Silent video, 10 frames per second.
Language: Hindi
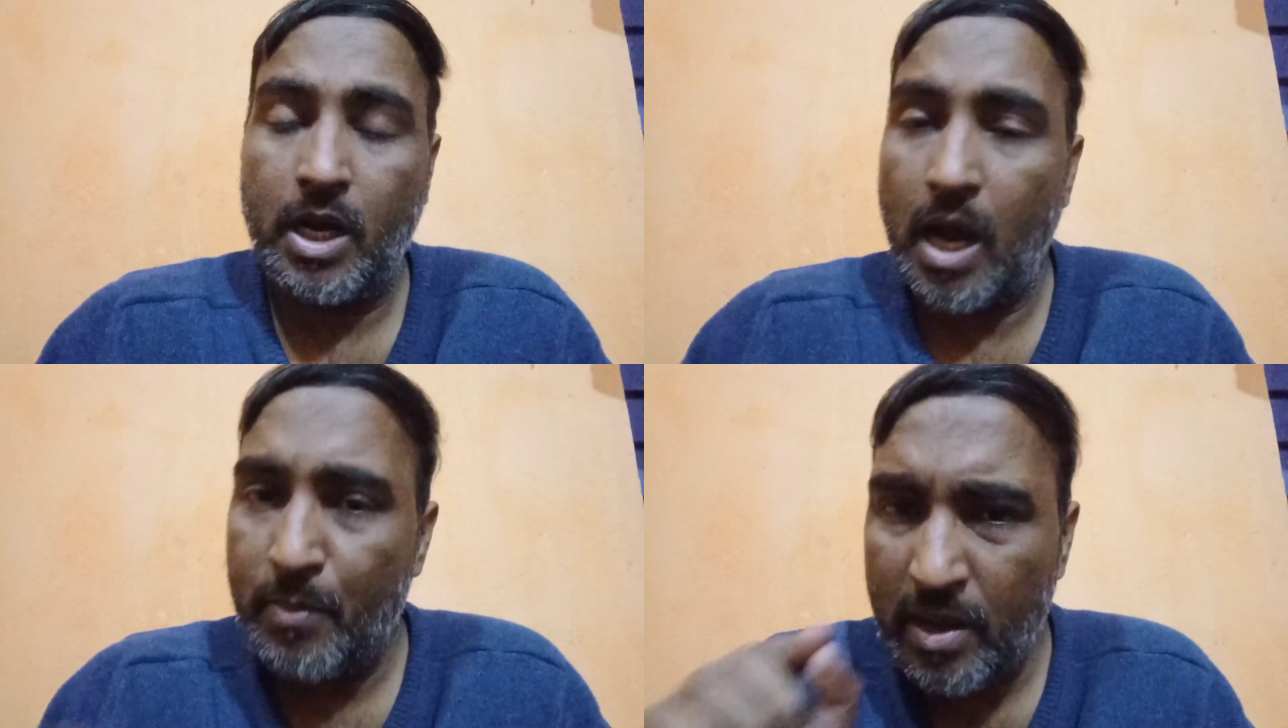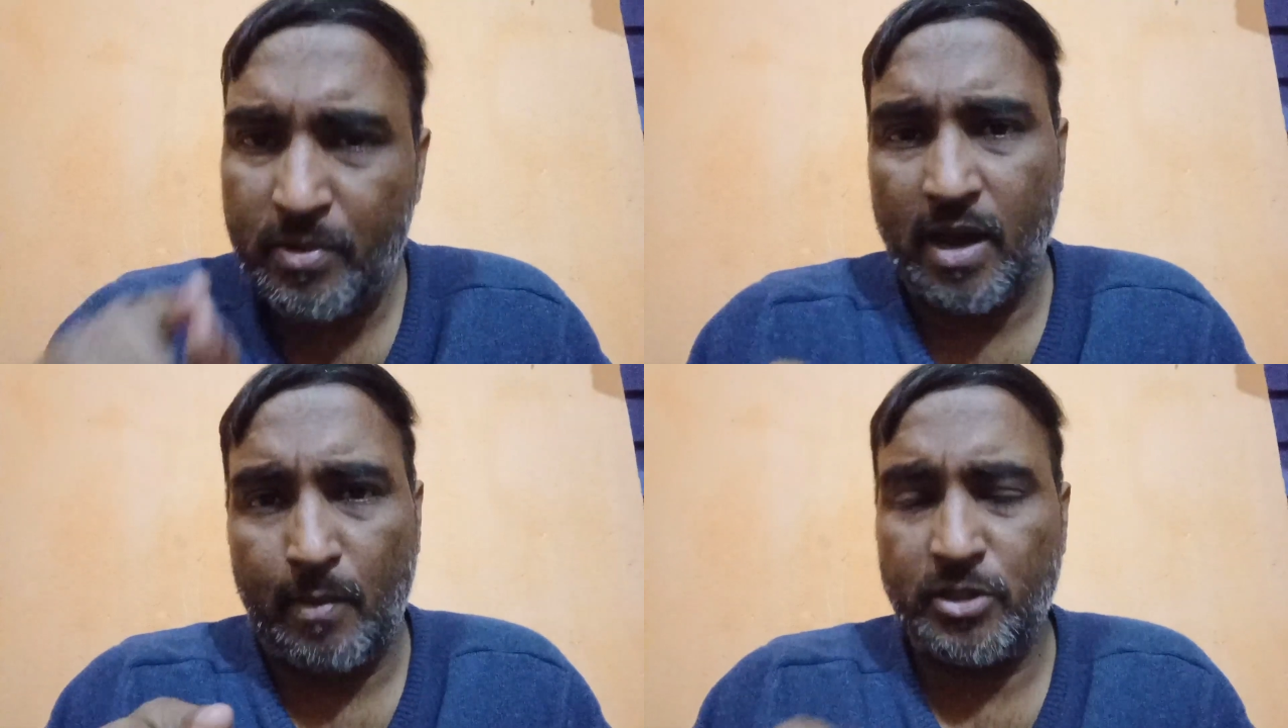कभी
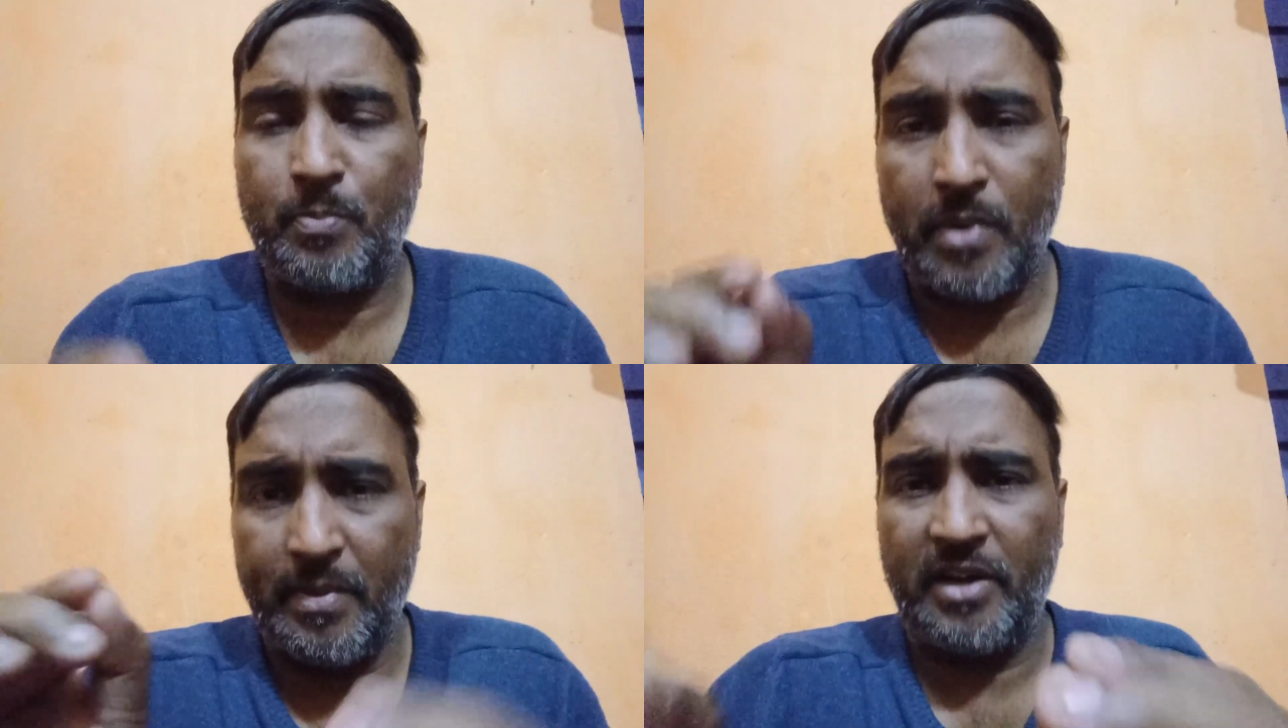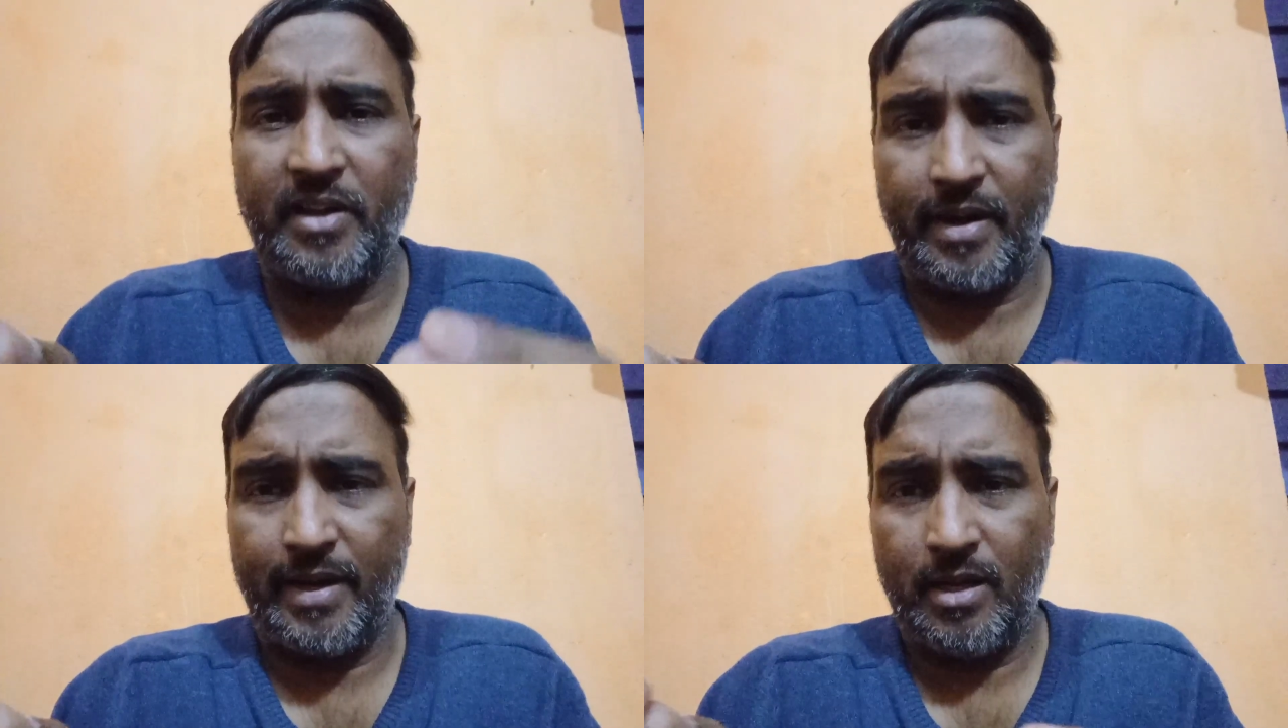भी आप जब पेमेंट
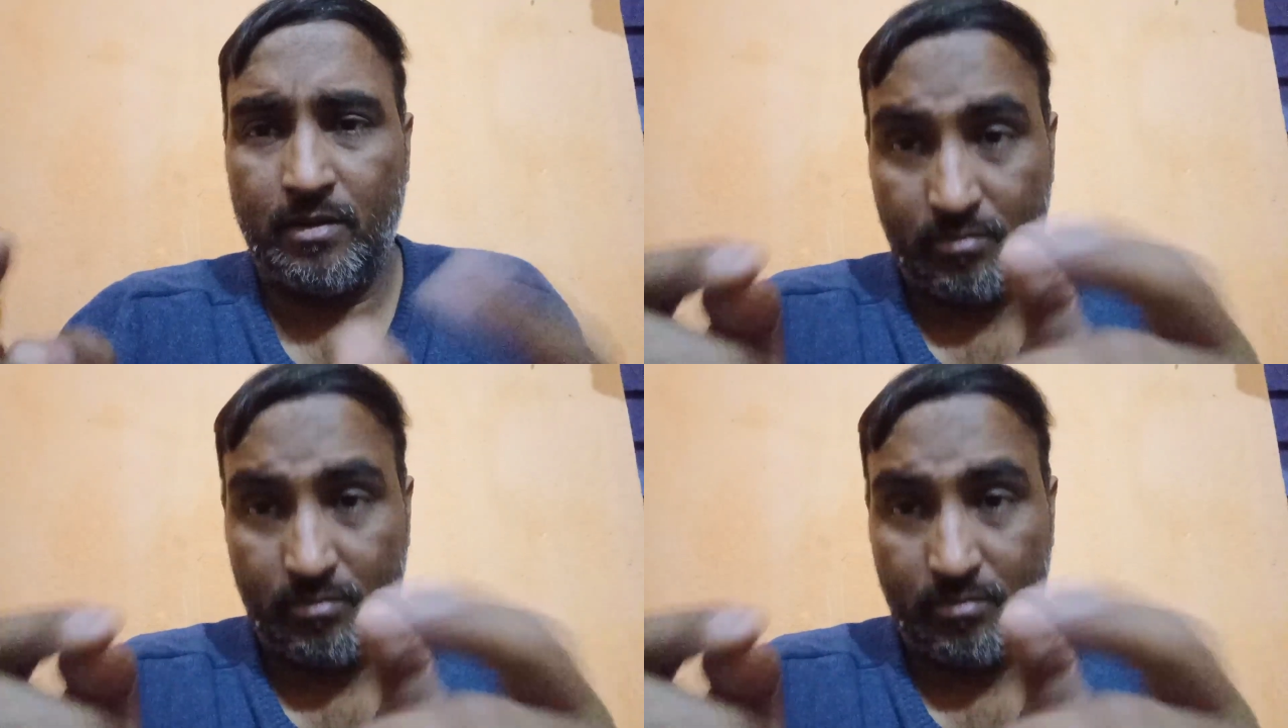करेंगे